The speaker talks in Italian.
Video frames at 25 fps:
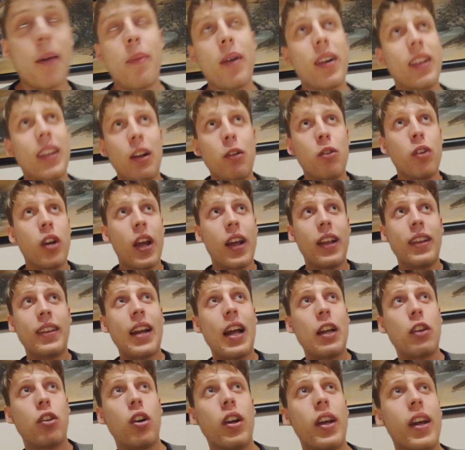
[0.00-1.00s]
a parte
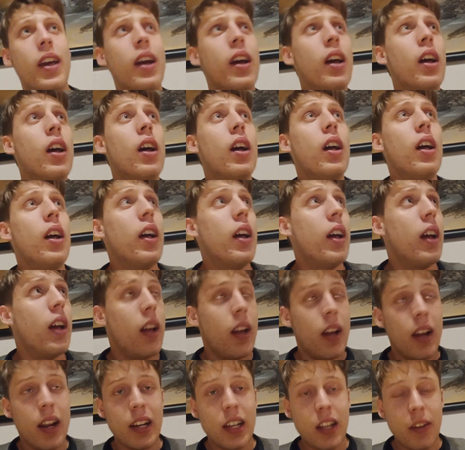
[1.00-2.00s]
entrato lì
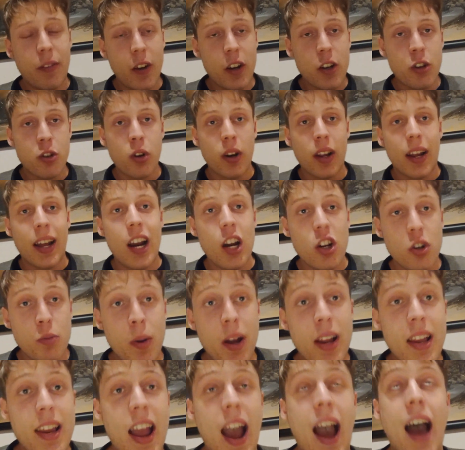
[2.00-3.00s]
il difensore che era
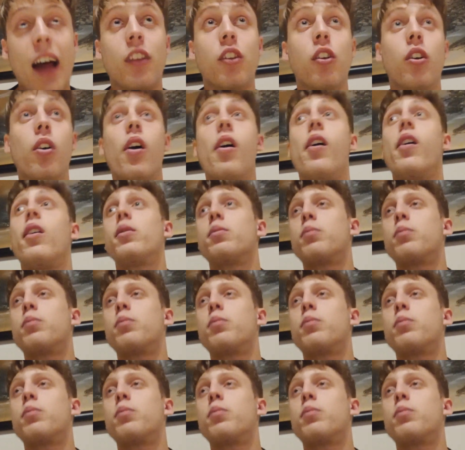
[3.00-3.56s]
sbagliato.